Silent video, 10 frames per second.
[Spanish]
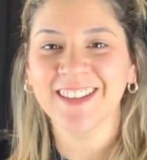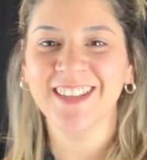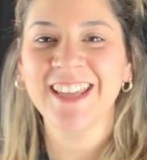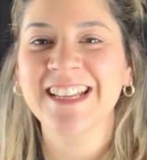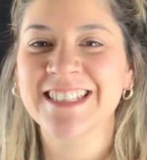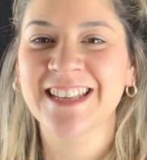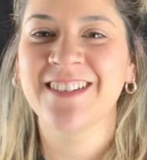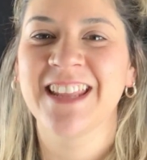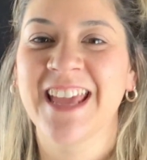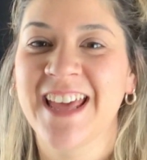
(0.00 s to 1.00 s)
¿Quieren
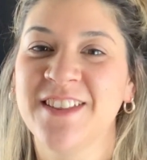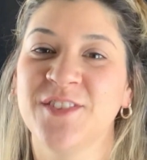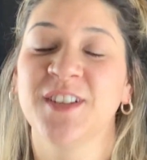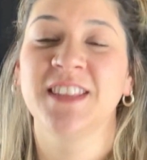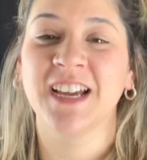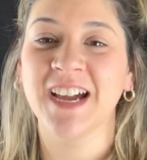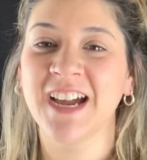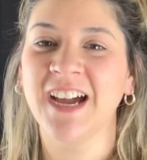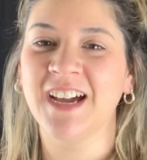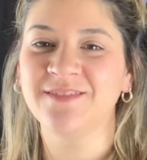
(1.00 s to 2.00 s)
saber qué hay dentro de esta
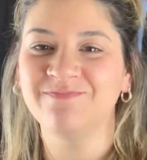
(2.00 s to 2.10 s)
caja?